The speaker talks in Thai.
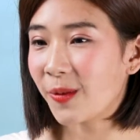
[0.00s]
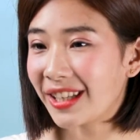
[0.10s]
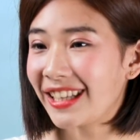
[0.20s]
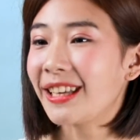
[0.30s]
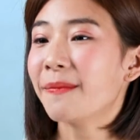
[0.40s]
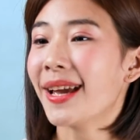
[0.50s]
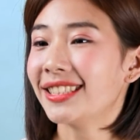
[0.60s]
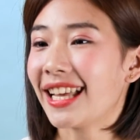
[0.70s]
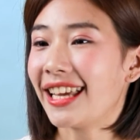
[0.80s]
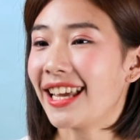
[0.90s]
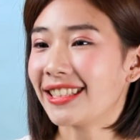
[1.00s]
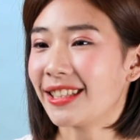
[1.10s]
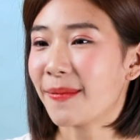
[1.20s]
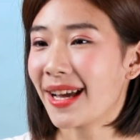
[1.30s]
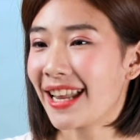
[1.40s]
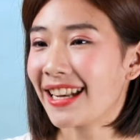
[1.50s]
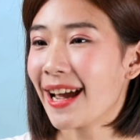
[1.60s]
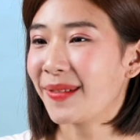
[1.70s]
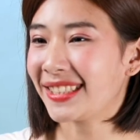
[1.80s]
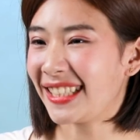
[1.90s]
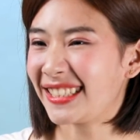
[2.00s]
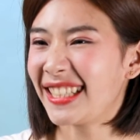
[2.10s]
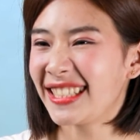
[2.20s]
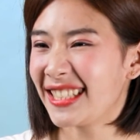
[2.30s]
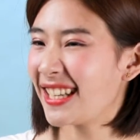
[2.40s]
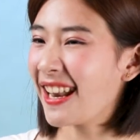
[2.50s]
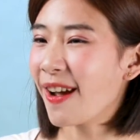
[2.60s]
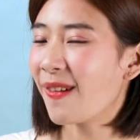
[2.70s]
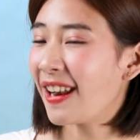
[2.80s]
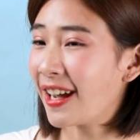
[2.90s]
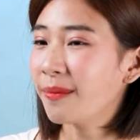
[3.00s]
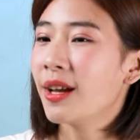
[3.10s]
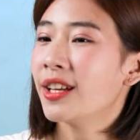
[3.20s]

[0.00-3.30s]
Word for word: วันนี้แบรนด์ใสายญ่จะมาแนะนำในสิ่งที่ซีชาแนลเลิฟ